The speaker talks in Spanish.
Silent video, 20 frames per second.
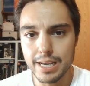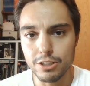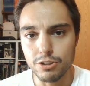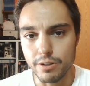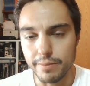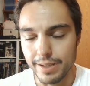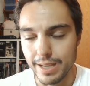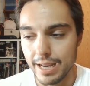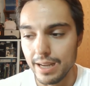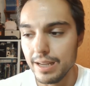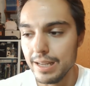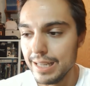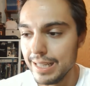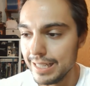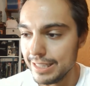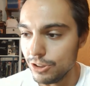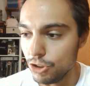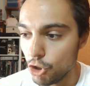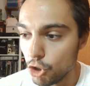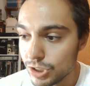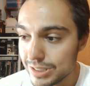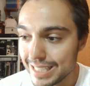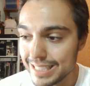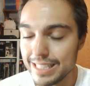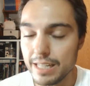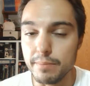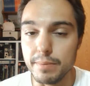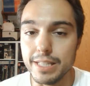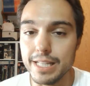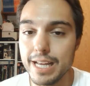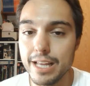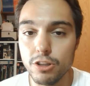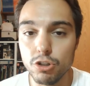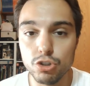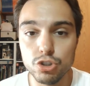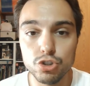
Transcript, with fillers: que todavía no está terminado.